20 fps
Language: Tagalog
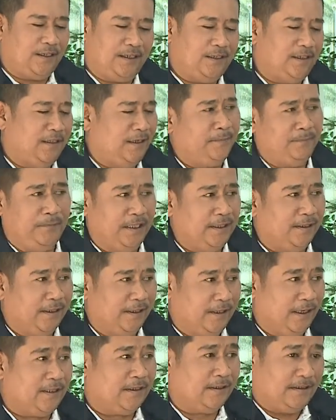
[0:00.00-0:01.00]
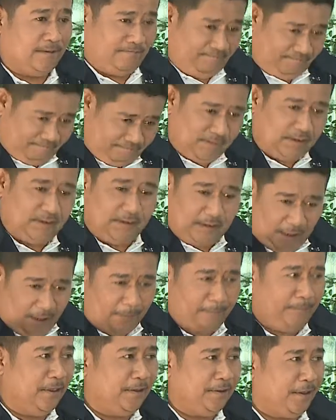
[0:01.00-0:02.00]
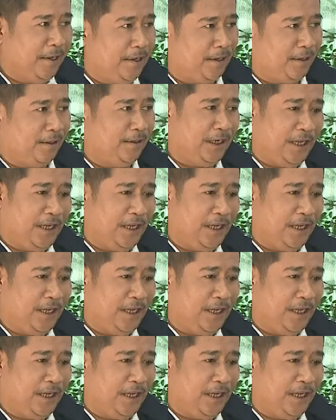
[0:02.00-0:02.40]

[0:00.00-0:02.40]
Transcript: in in Middle East. I've been there.